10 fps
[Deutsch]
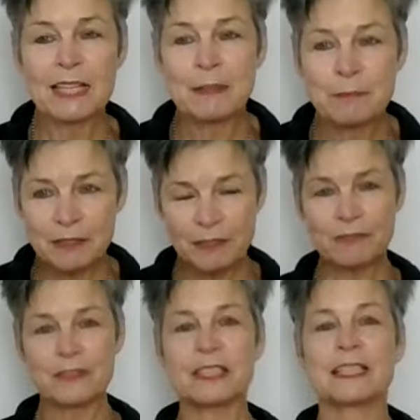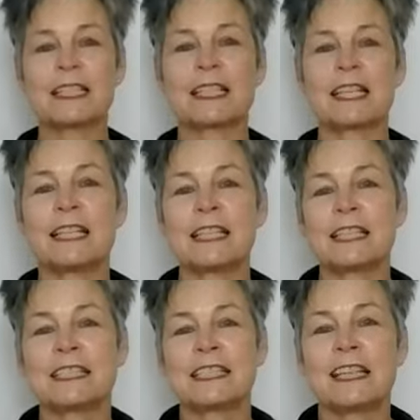damit wir wirklich in
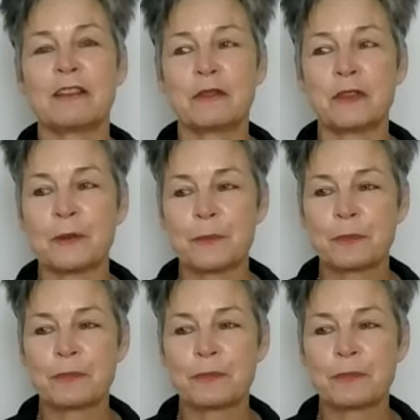der Tiefe